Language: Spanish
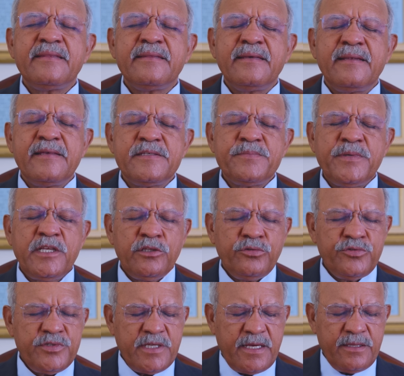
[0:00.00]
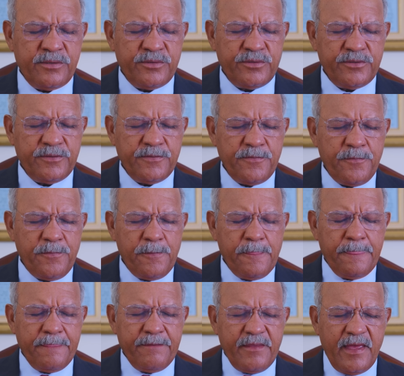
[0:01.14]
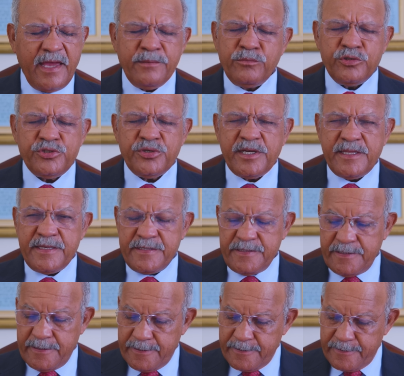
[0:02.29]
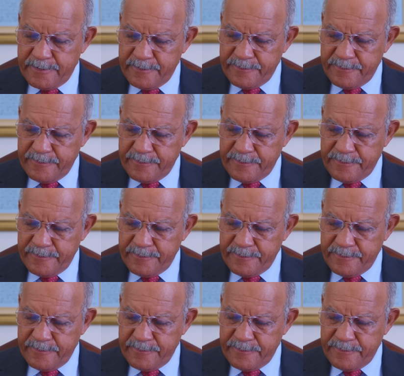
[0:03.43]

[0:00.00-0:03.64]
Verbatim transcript: del Espíritu Santo. Hay mucho que decir.